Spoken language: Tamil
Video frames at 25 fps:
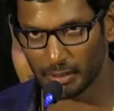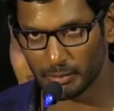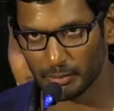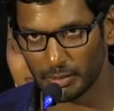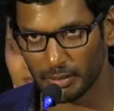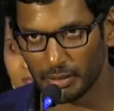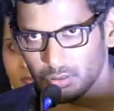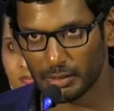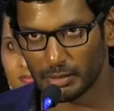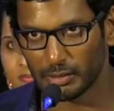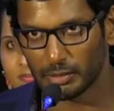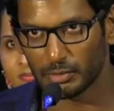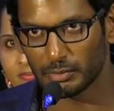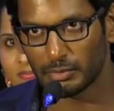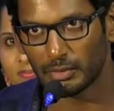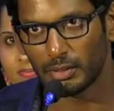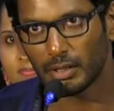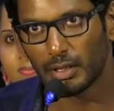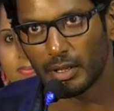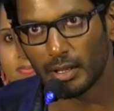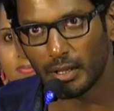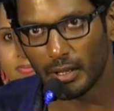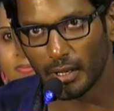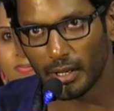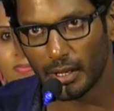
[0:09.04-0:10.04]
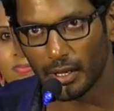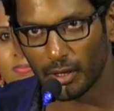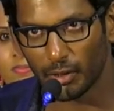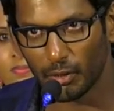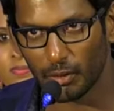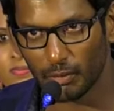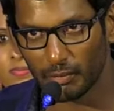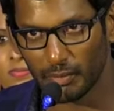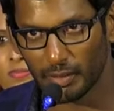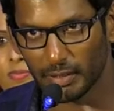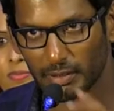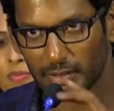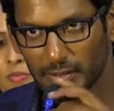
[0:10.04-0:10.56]
நண்பர்களுக்கும்
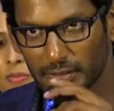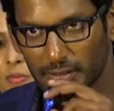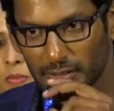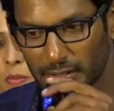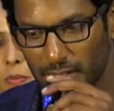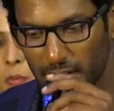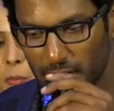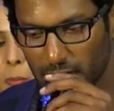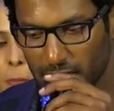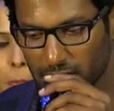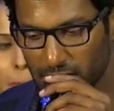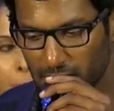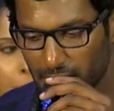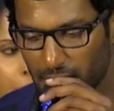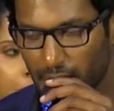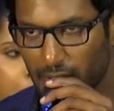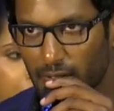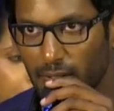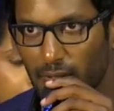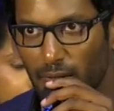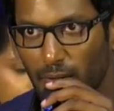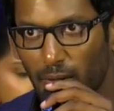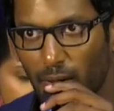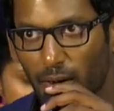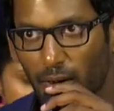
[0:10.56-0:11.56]
என்னோடய வணக்கத்தை தெரிவிச்சுக்கிறேன்